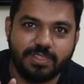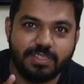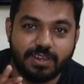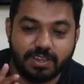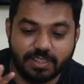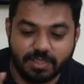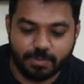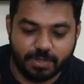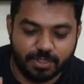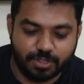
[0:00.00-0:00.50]

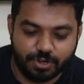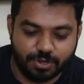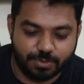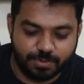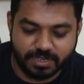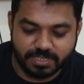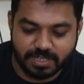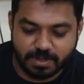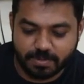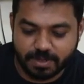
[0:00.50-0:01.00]
பத்துலேருந்து பதினோரு
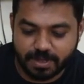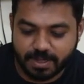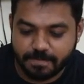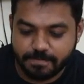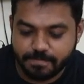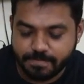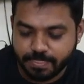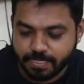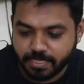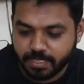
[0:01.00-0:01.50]
பேர் சாப்பிட்லாம்
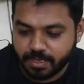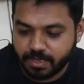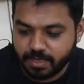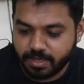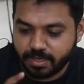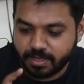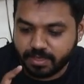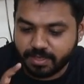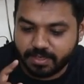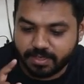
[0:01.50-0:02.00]

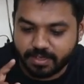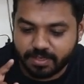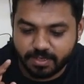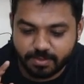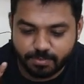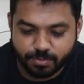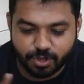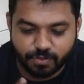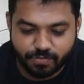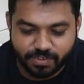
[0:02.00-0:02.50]

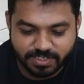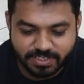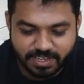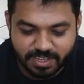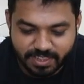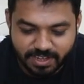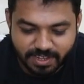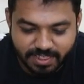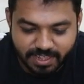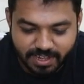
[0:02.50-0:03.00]
ப்ரோ ஃபஸ்ட்டு
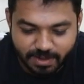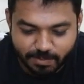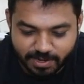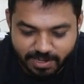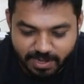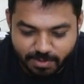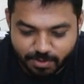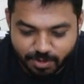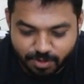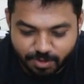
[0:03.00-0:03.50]
எதுலேருந்து
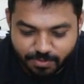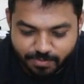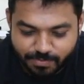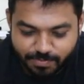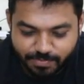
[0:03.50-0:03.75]
ஆரம்பிக்கலாம் ப்ரோ